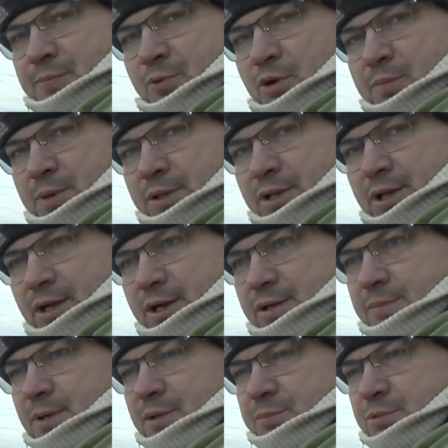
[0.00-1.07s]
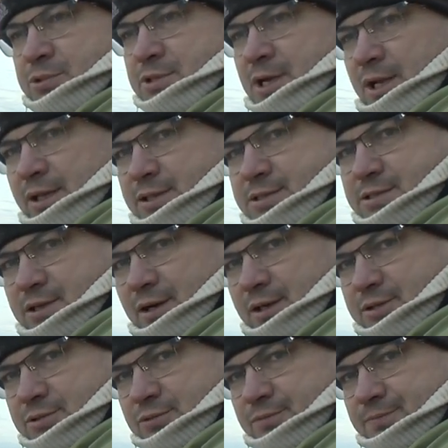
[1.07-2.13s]
пойманная рыба отпускалась
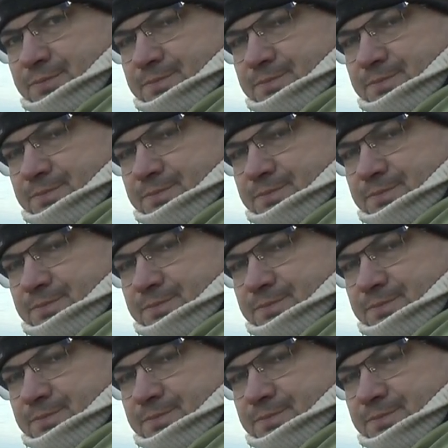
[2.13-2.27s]
сразу.